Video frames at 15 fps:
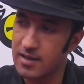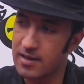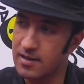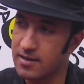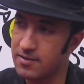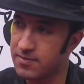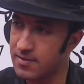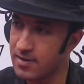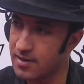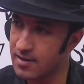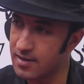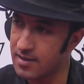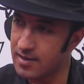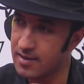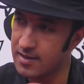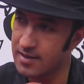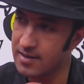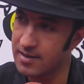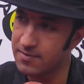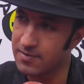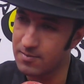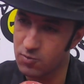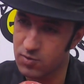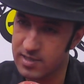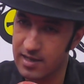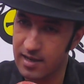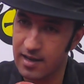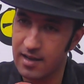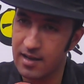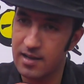اللي في اللي في
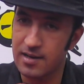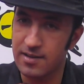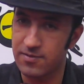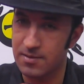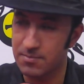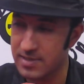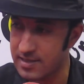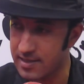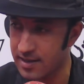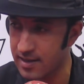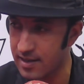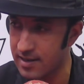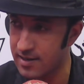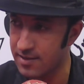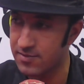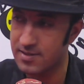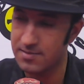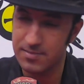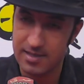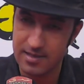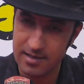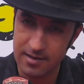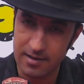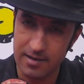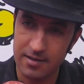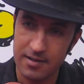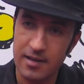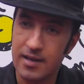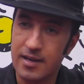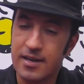الموسيقى اللي في المسرح اللي في التمثيل
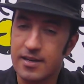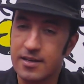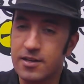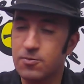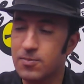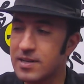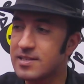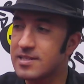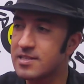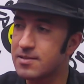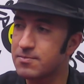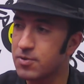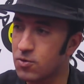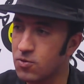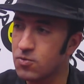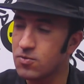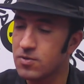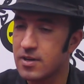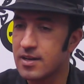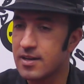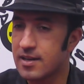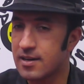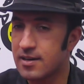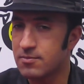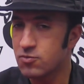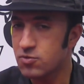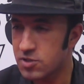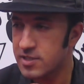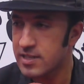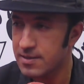اللي يعني هما اللي تيسبقوا
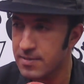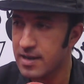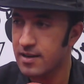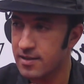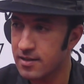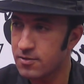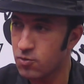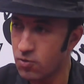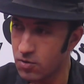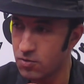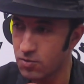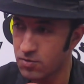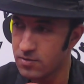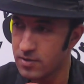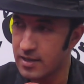المجتمع كله